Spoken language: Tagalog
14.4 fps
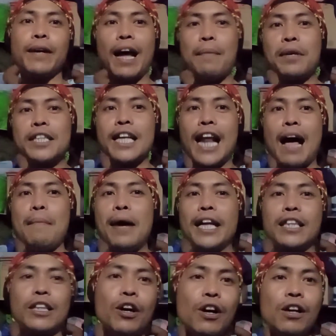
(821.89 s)
Maraming
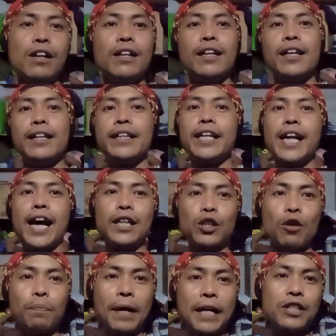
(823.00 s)
salamat, Dol.
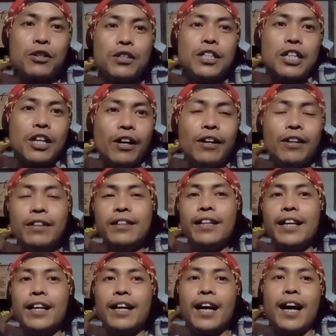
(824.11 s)
Nila Tropang Junjun,
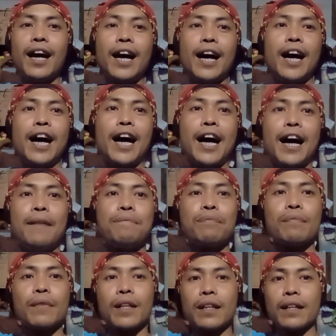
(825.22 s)
ah, uh,
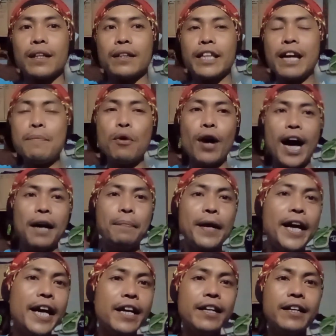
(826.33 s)
Tribong
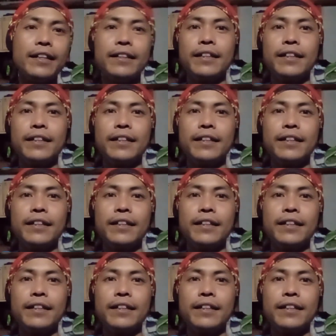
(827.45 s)
Arvin,